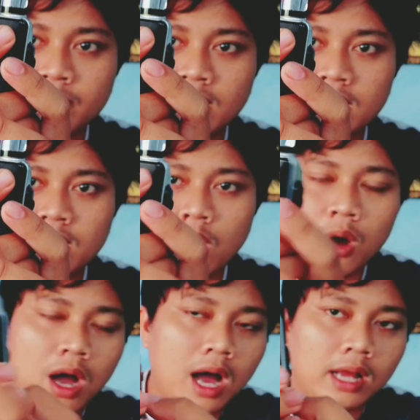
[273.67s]
pilih
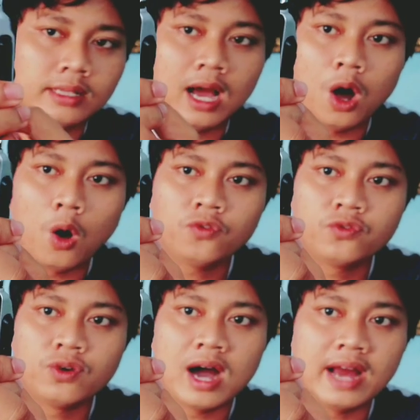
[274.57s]
ada off
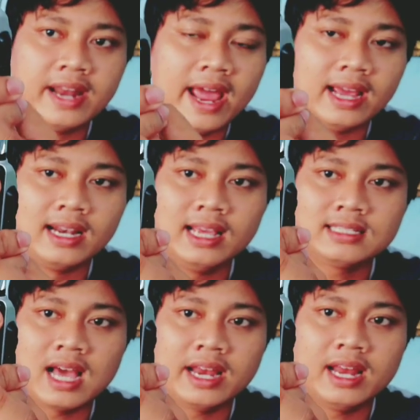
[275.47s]
ada
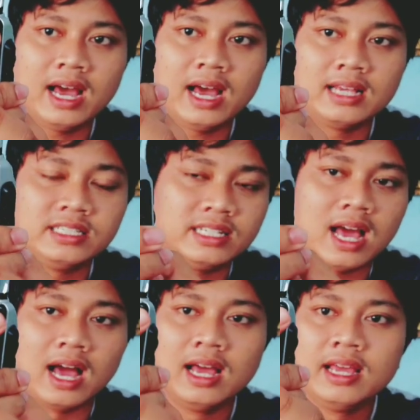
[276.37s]
English ada
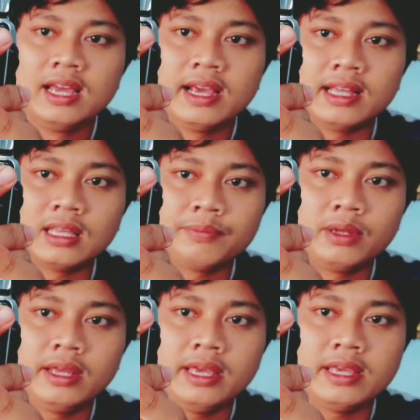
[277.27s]
Cina kita
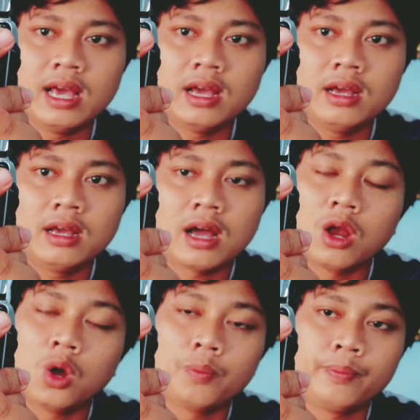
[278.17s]
pilih yang
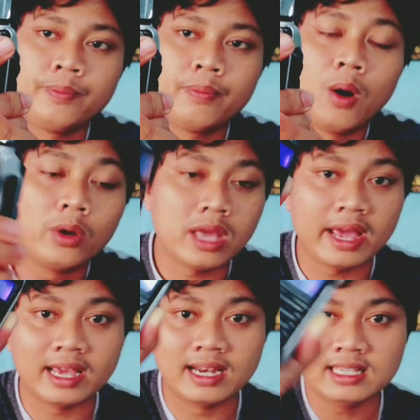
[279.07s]
kalau
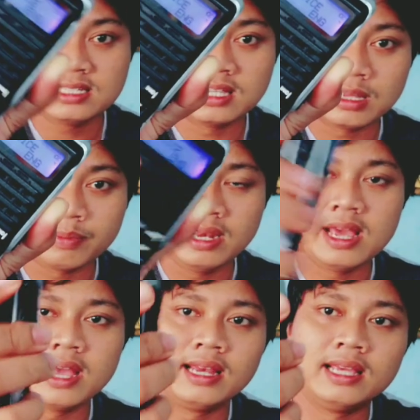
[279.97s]
maunya English kita pilih
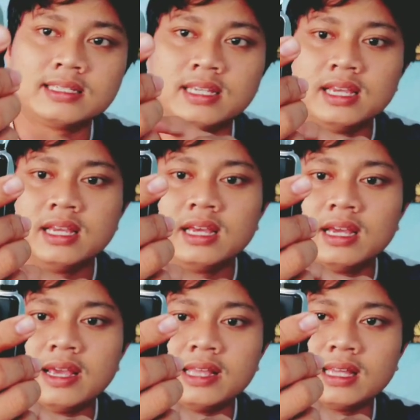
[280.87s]
yang English
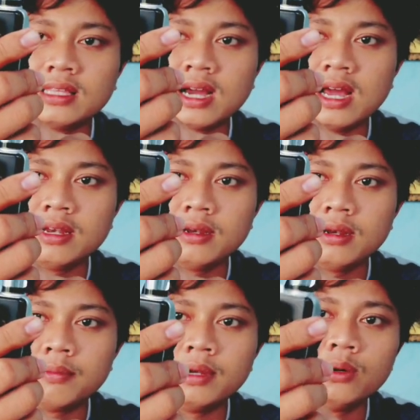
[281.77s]
kita
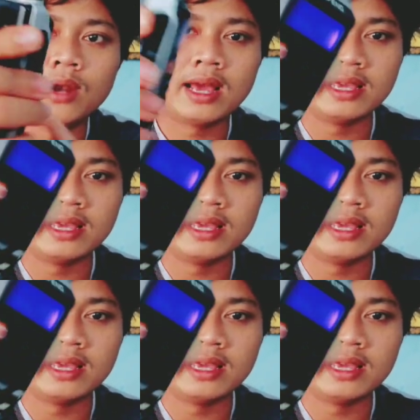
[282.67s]
tekan menu